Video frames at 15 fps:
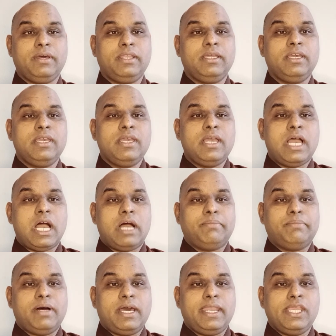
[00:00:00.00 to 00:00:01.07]
पर
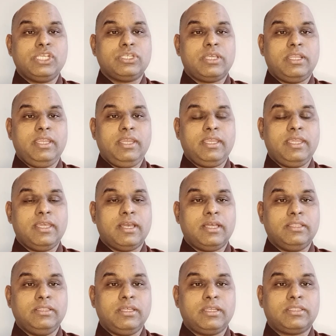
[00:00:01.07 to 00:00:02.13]
हमारे शरीर की
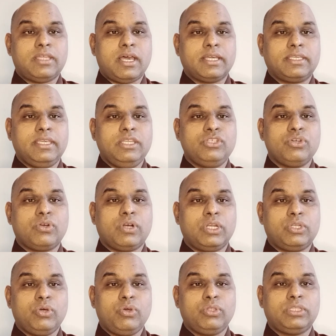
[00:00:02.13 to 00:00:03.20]
अंदरता की जो
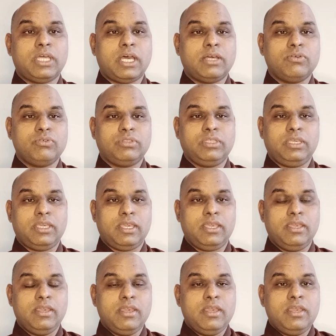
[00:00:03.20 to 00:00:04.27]
कठोरता होती है
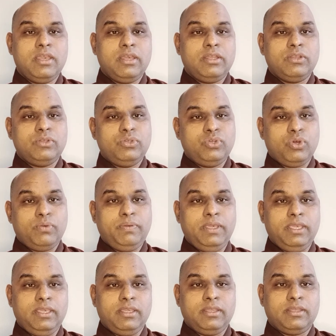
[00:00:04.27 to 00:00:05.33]
जो भी
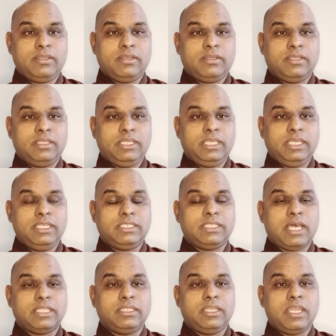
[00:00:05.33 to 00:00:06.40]
इस
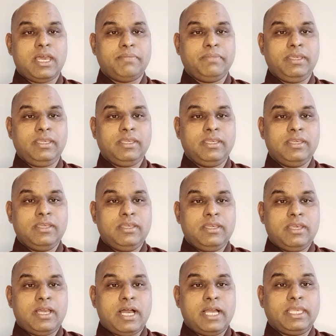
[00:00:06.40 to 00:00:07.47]
साधना में
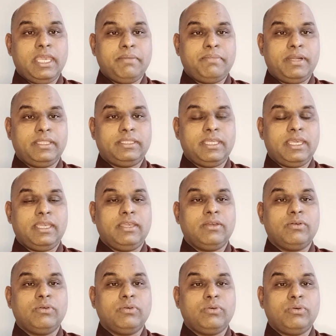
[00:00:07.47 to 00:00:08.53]
आगे बढ़ते
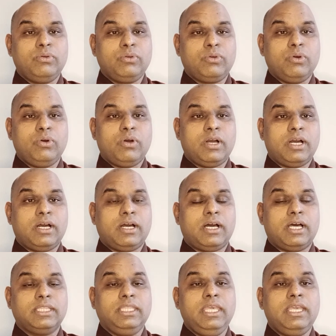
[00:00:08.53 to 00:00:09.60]
उनको
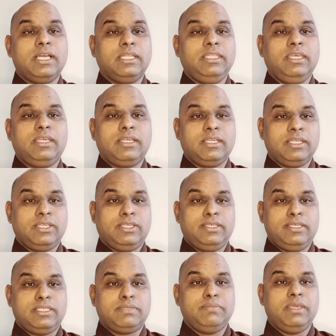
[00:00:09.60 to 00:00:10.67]
अधिक अधिक
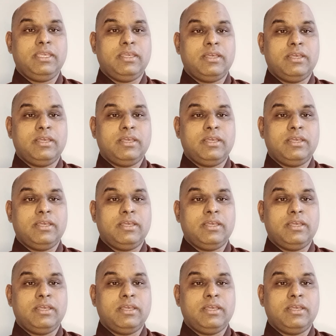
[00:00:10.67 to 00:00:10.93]
इसमें